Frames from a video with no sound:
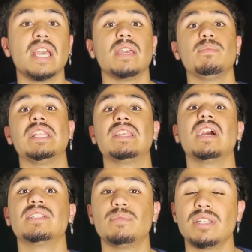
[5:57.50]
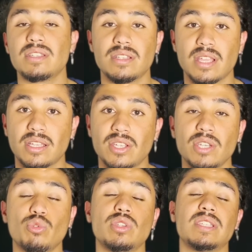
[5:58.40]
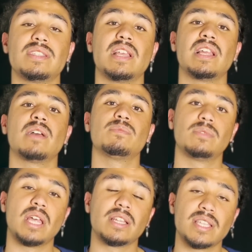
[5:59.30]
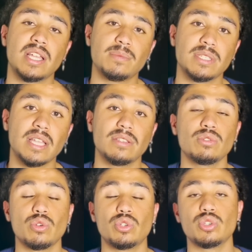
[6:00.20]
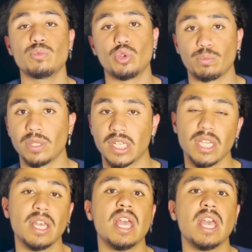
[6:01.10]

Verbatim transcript: bilgi alabilirsiniz arkadaşlar. Ücretsiz Telegram dershanemizden de soru çözüm grupları